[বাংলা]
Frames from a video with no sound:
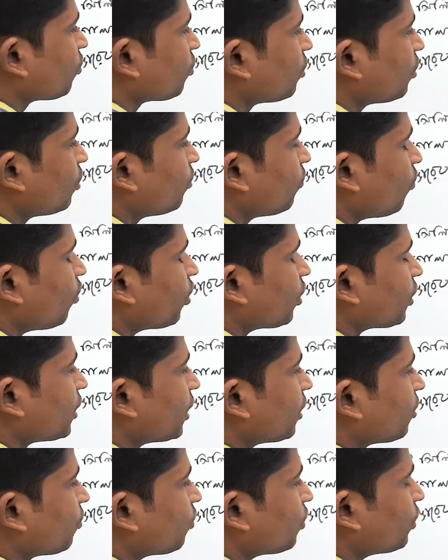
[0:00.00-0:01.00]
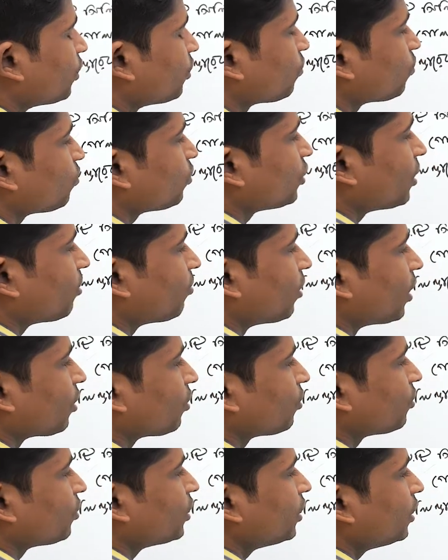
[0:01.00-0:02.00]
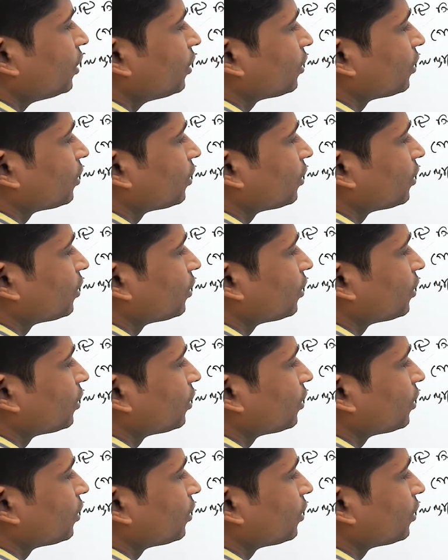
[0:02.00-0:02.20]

যদি অর্ধেক করি টু দিয়ে ভাগ করি